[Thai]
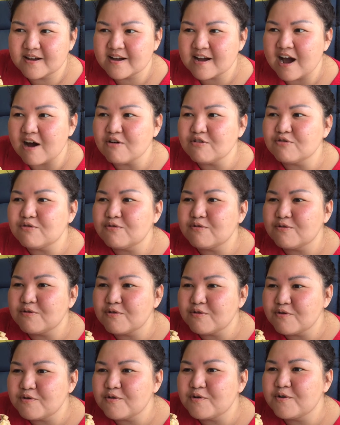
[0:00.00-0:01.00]
เขา
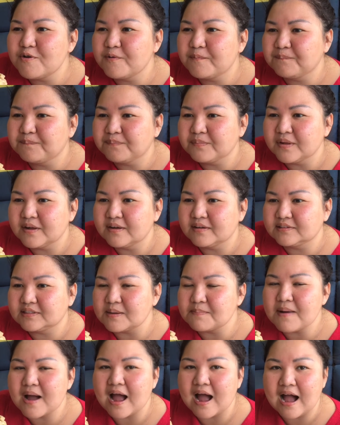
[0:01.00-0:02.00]
จะ
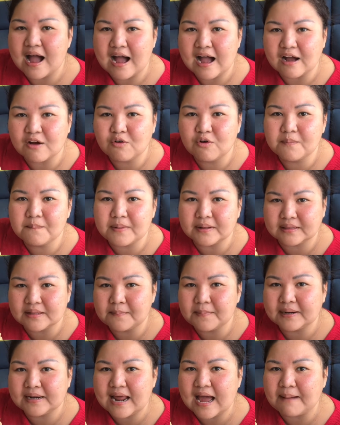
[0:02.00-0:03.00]
มาหาคนแบบธร
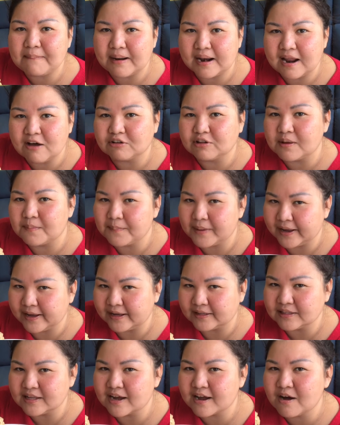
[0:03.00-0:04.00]
รมดาแบบเราทำไม
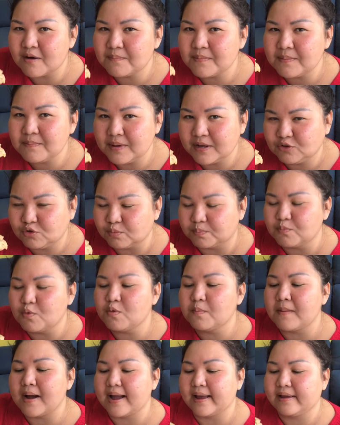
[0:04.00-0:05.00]
อะถ้าเขาไม่มีจุดมุ่ง
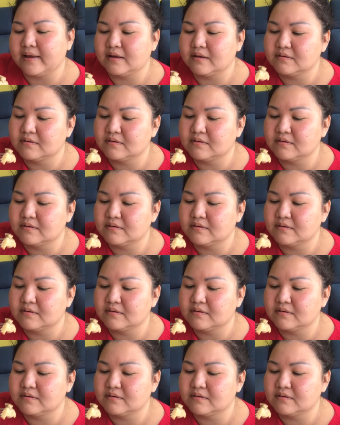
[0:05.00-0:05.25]
หมาย